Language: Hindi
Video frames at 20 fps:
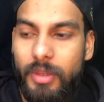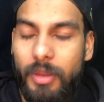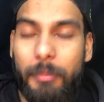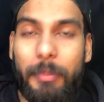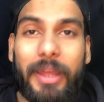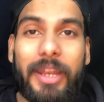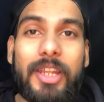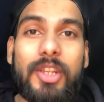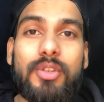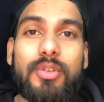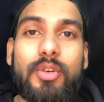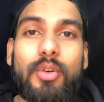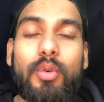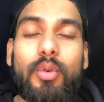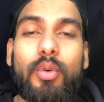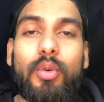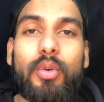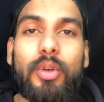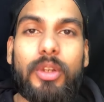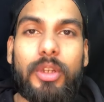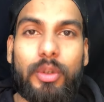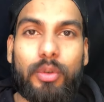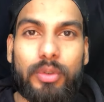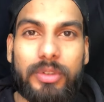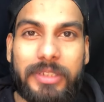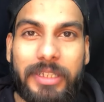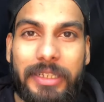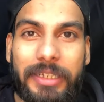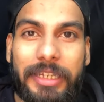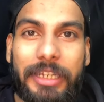मैंने इसको
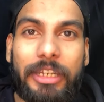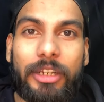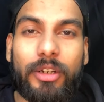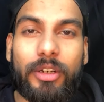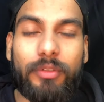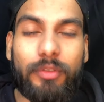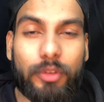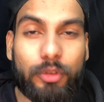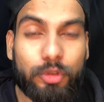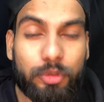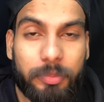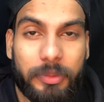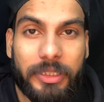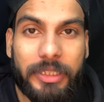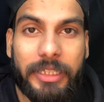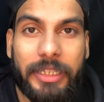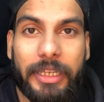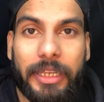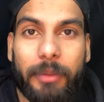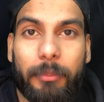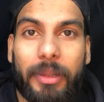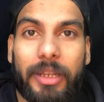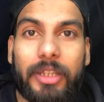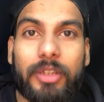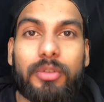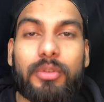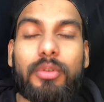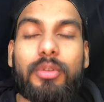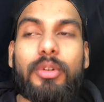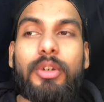यूज़ करके इंटरव्यूज़ भी दिए हैं मैंने
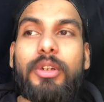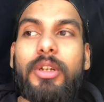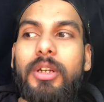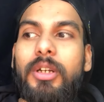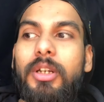इसको